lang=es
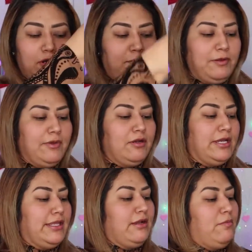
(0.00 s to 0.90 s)
lo
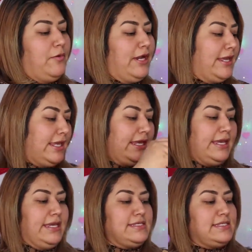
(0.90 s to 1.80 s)
primero que tengo por
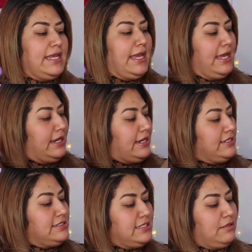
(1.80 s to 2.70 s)
aquí es el
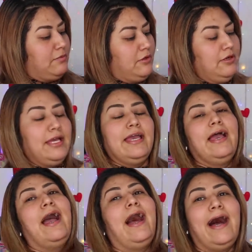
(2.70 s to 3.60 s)
recibo.
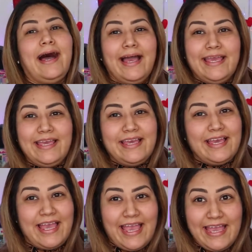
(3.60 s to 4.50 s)
¡Ay!
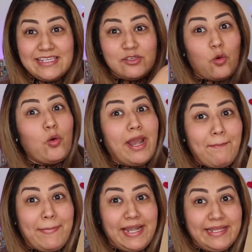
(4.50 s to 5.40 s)
Es
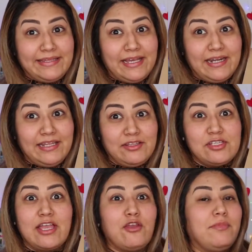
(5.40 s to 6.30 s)
una paleta grande,
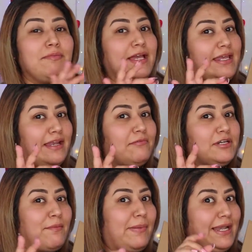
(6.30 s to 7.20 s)
o sea, yo me imaginaba
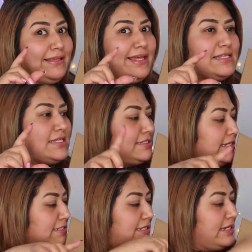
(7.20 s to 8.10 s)
una paleta de esas
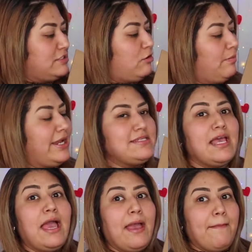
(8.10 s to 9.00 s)
de seis sombras,
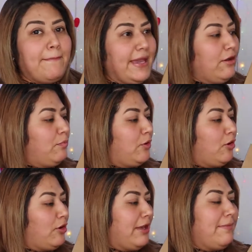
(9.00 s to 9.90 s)
pero
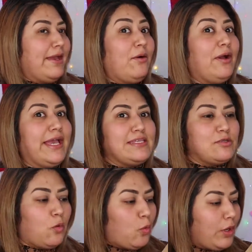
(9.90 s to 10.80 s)
por lo que veo
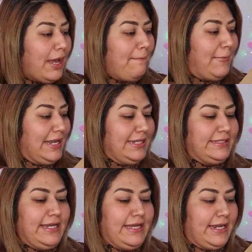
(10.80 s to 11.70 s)
es una
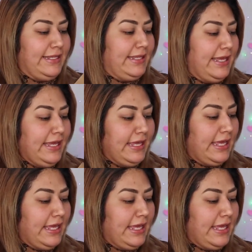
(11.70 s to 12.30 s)
paleta grande